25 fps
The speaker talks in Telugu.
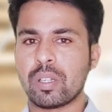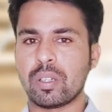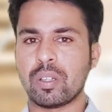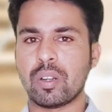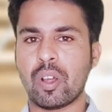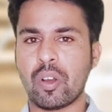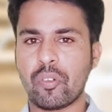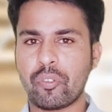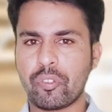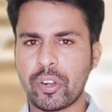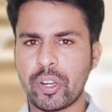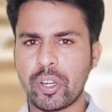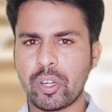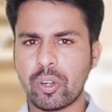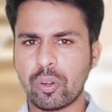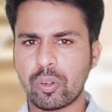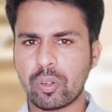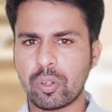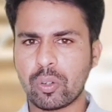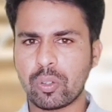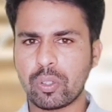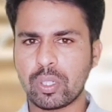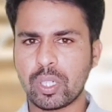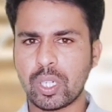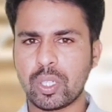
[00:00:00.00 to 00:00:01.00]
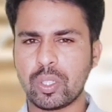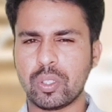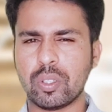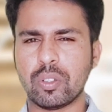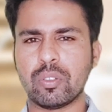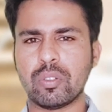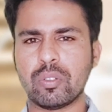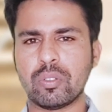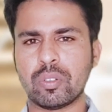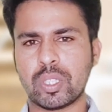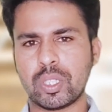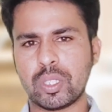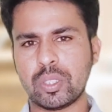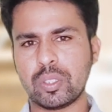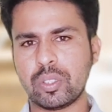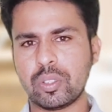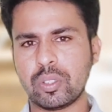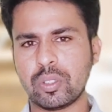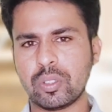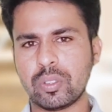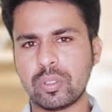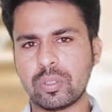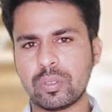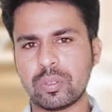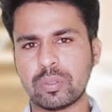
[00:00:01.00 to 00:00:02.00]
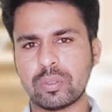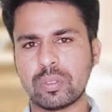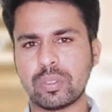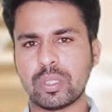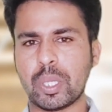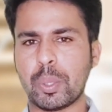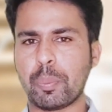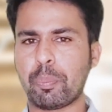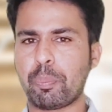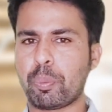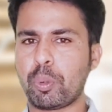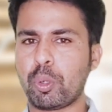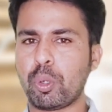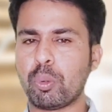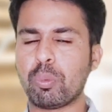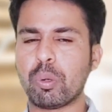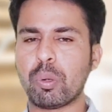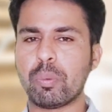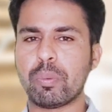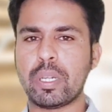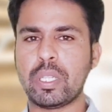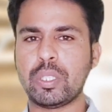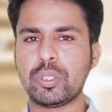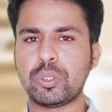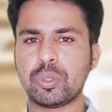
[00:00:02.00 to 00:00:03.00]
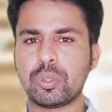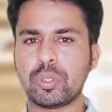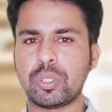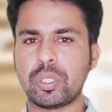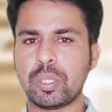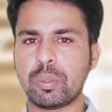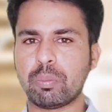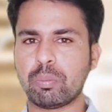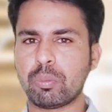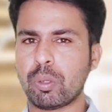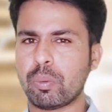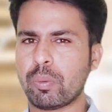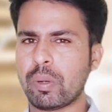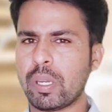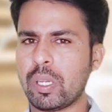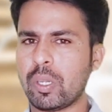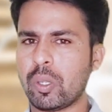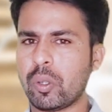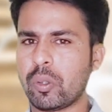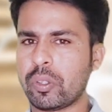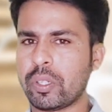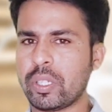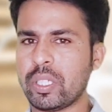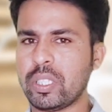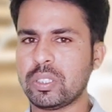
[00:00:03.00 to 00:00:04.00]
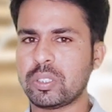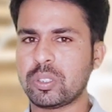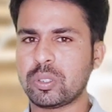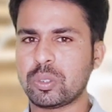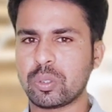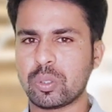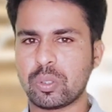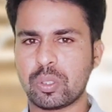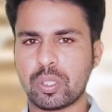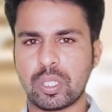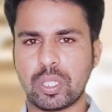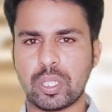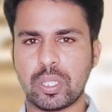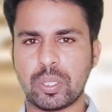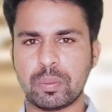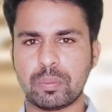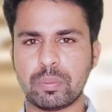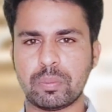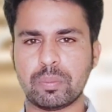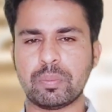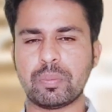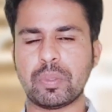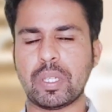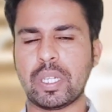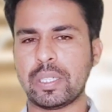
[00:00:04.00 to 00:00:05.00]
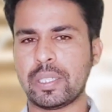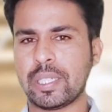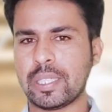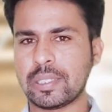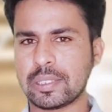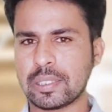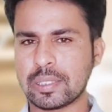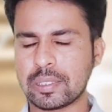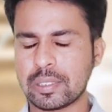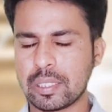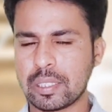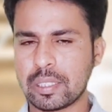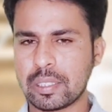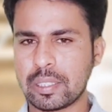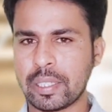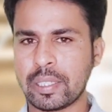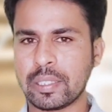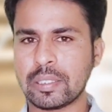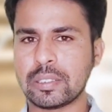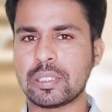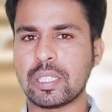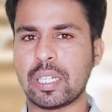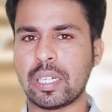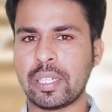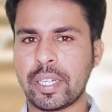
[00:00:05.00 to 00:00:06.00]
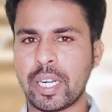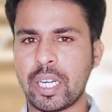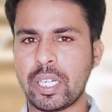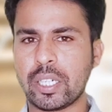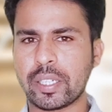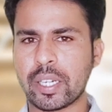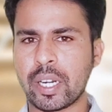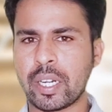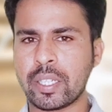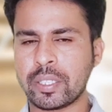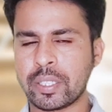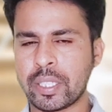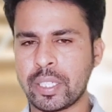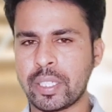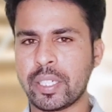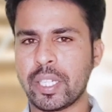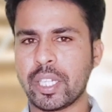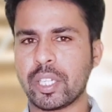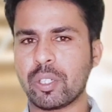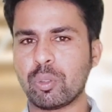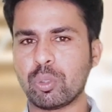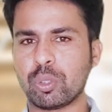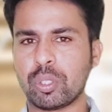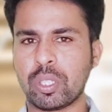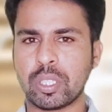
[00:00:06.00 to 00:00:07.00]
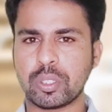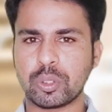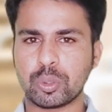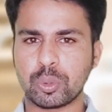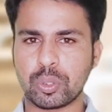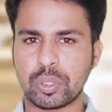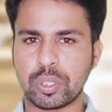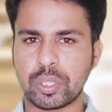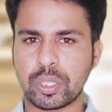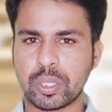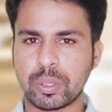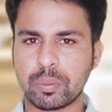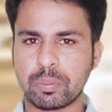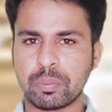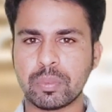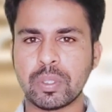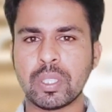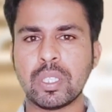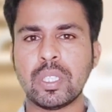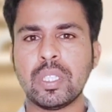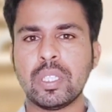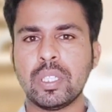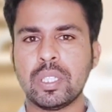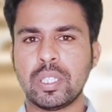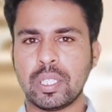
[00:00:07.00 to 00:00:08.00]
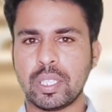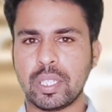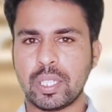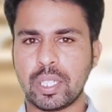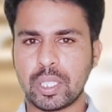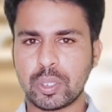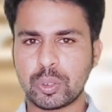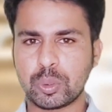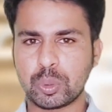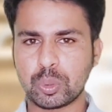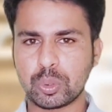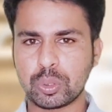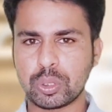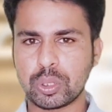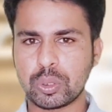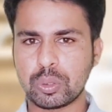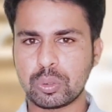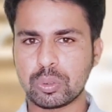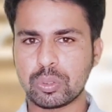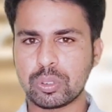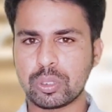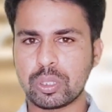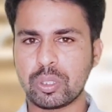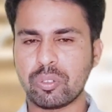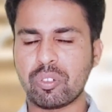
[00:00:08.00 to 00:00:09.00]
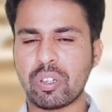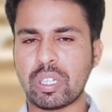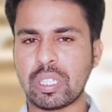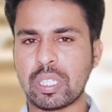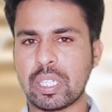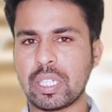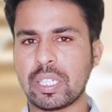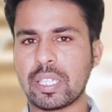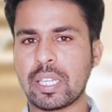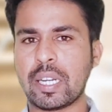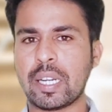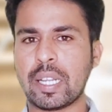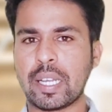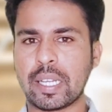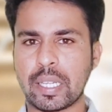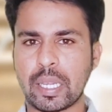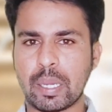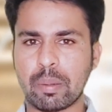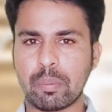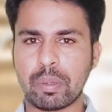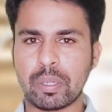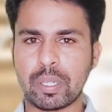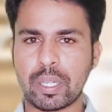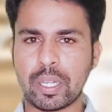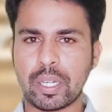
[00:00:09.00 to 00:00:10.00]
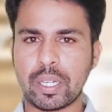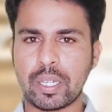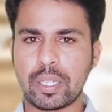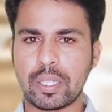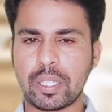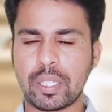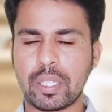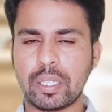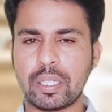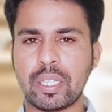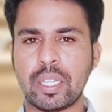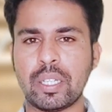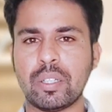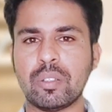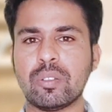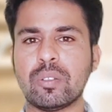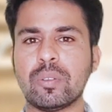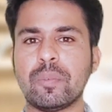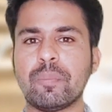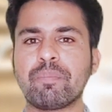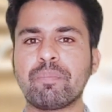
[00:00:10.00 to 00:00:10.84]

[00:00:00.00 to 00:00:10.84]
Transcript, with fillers: నా ఫ్రెండ్ ఒకడు ఉన్నాడు వాడు ఎప్పుడు మొబైల్ చూడడం మొబైల్లో రీల్స్ చూడడం అన్నెసెసరీ థింగ్స్ అడల్ట్ కంటెంట్ ఎక్కువగా చూడడం ఇలా చూసి చూసి ఫైనల్గా నాకు ఏమన్నాడంటే నేను